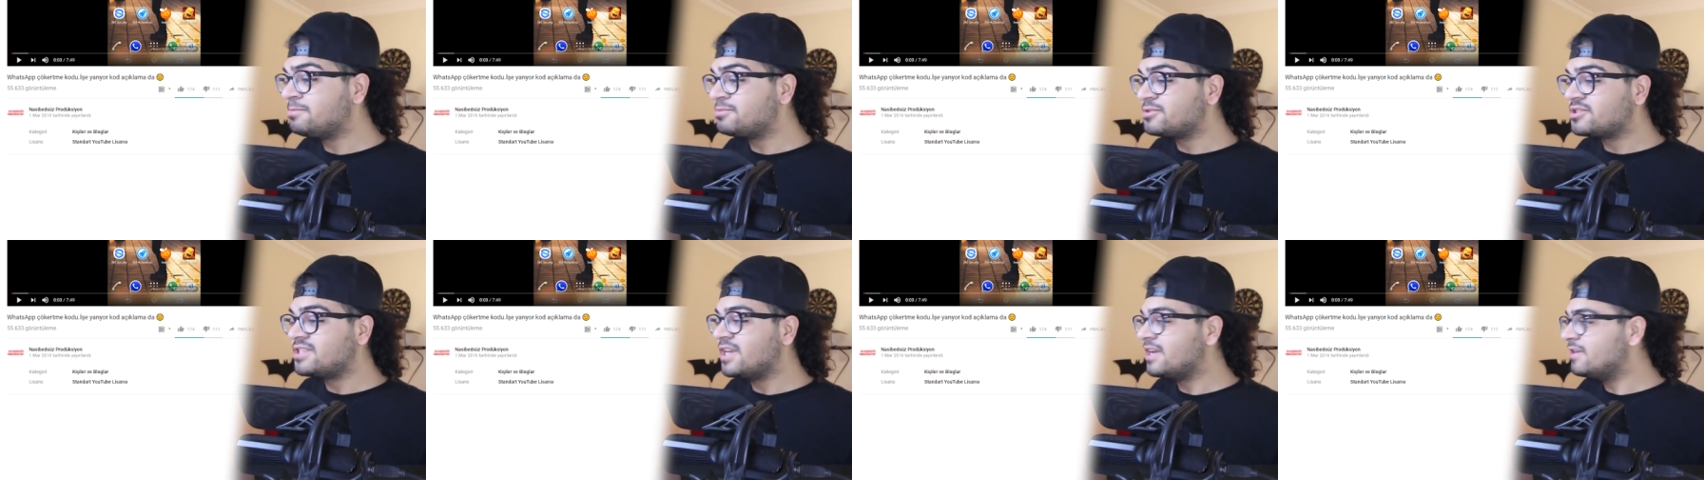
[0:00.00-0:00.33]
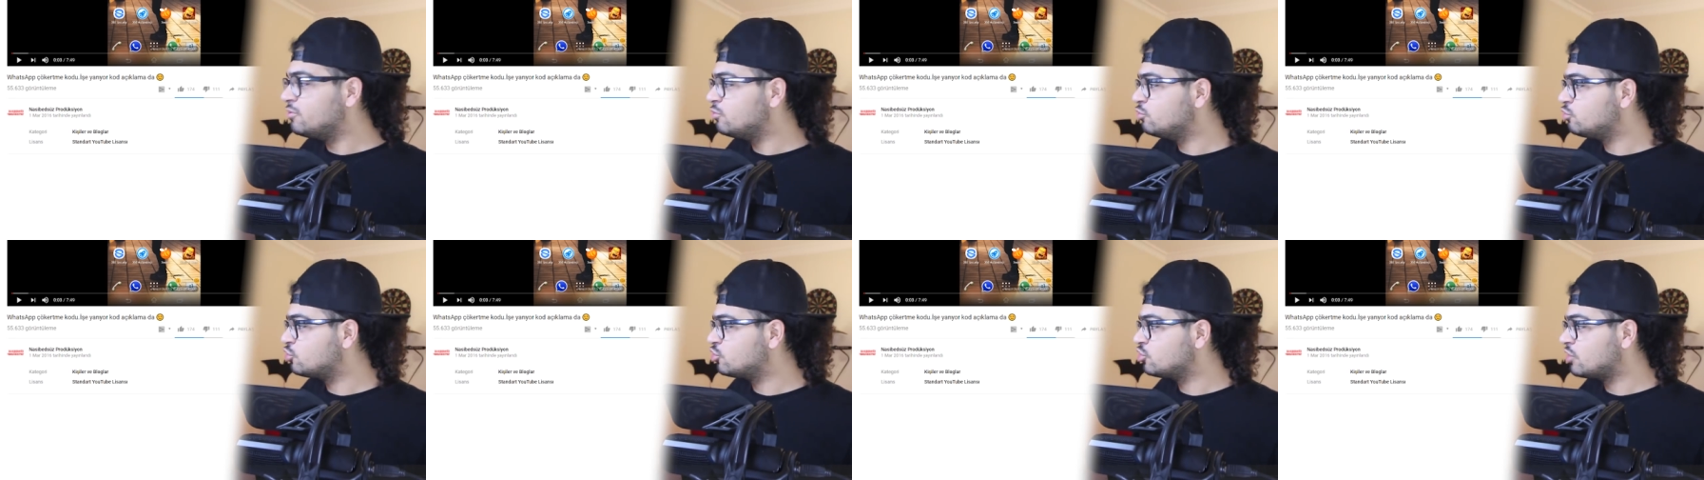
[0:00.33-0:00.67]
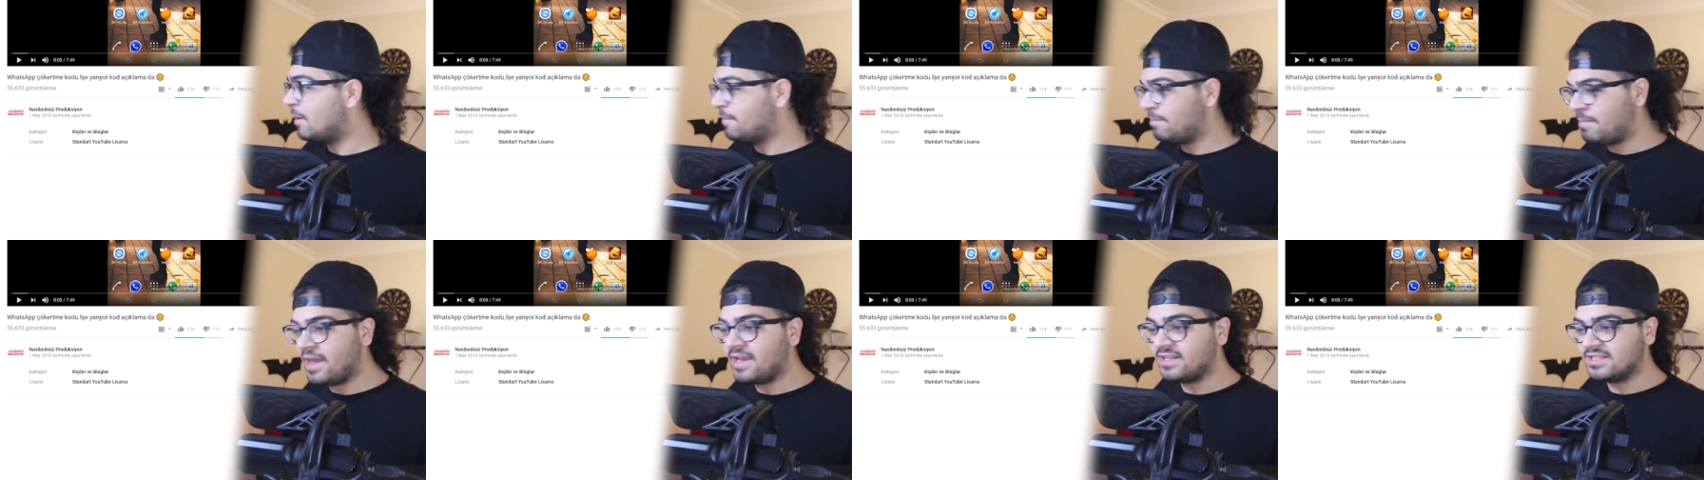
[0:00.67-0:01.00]
hep senin
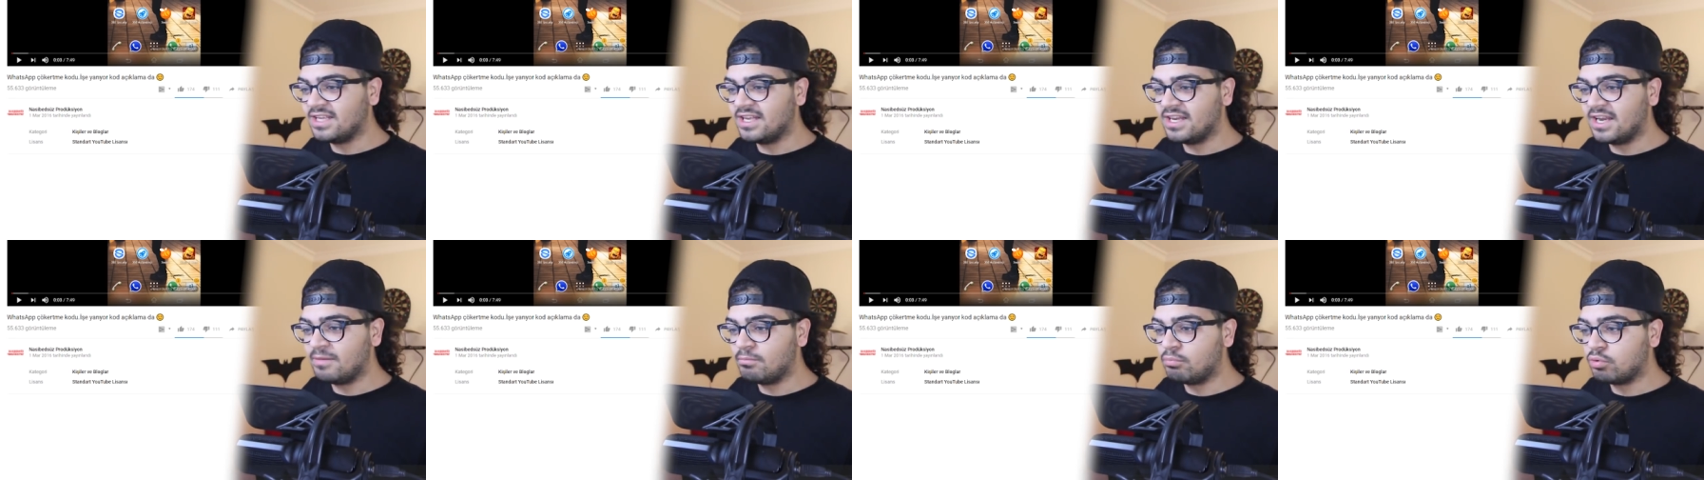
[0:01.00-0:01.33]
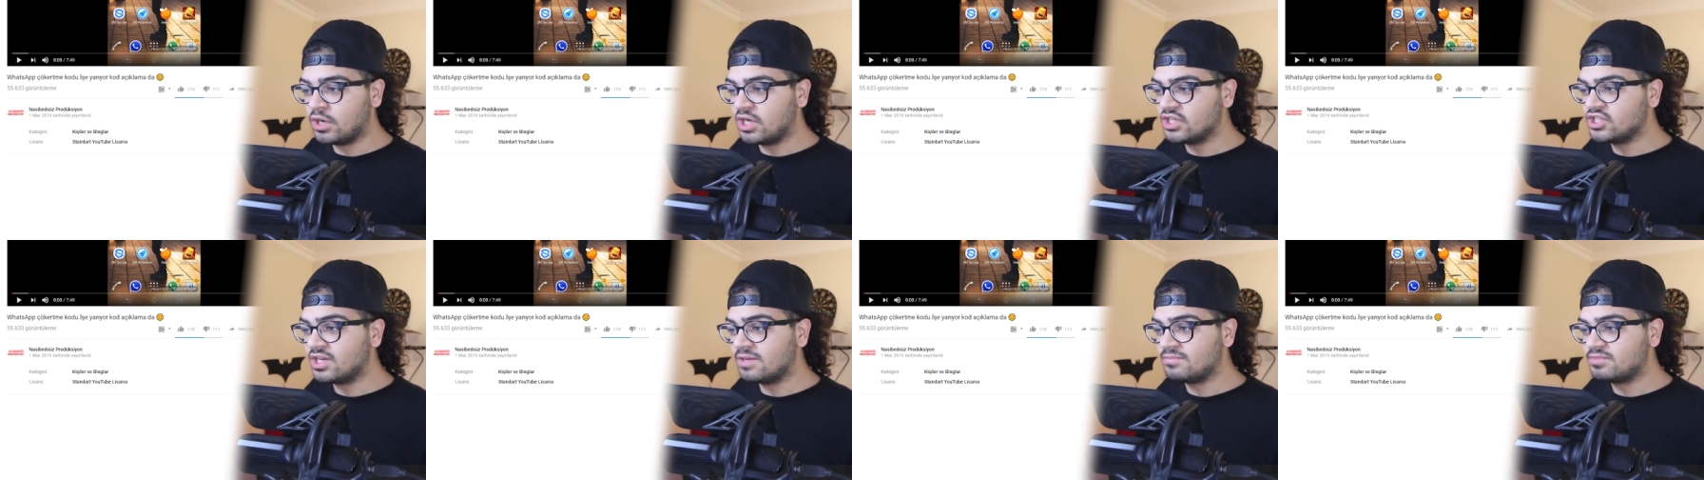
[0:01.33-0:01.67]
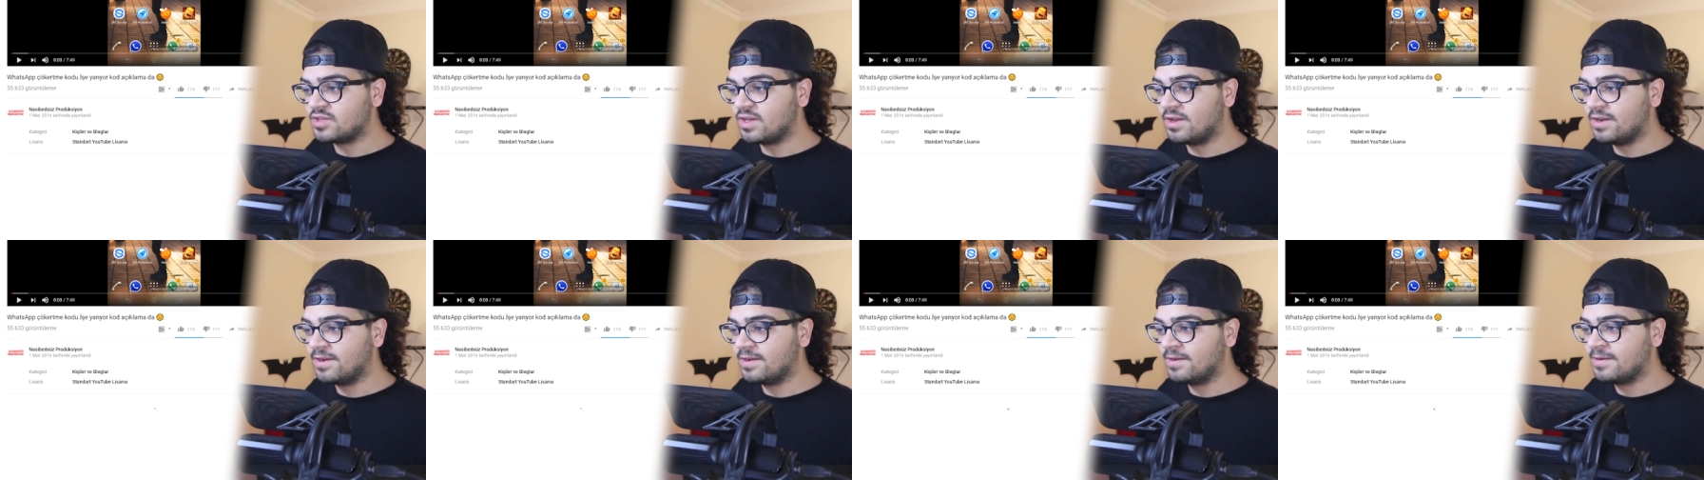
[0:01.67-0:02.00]
yüzünden. Bekle lan bulacağım
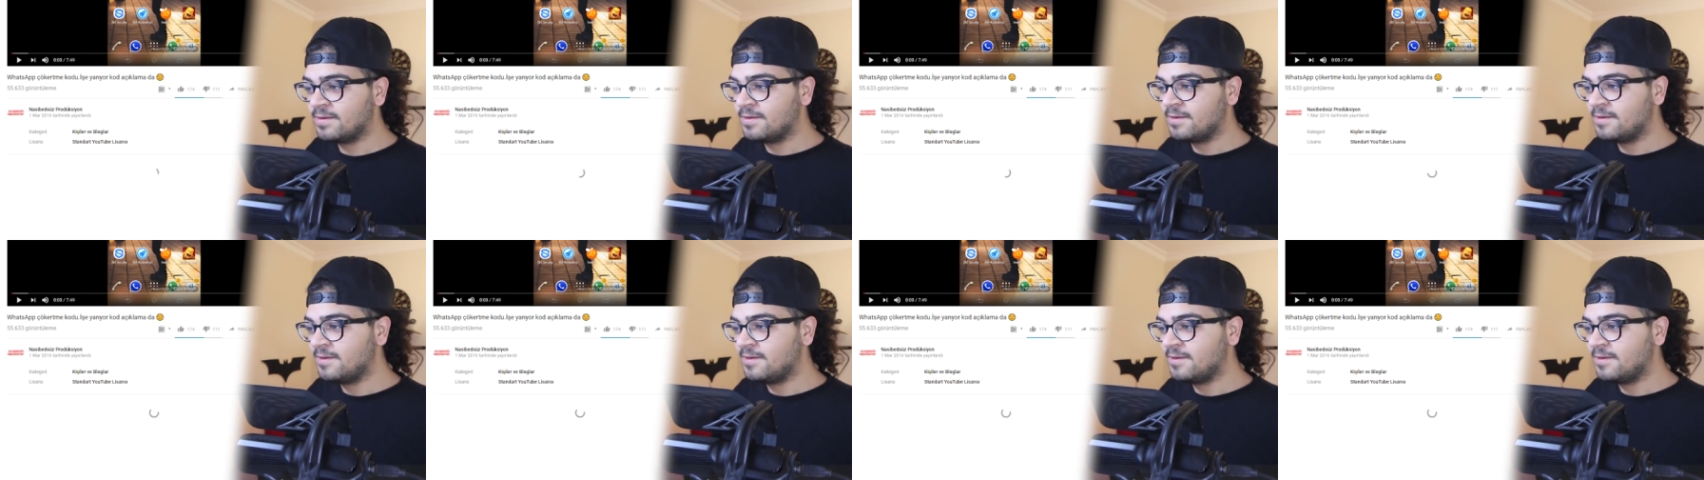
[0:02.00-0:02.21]
seni.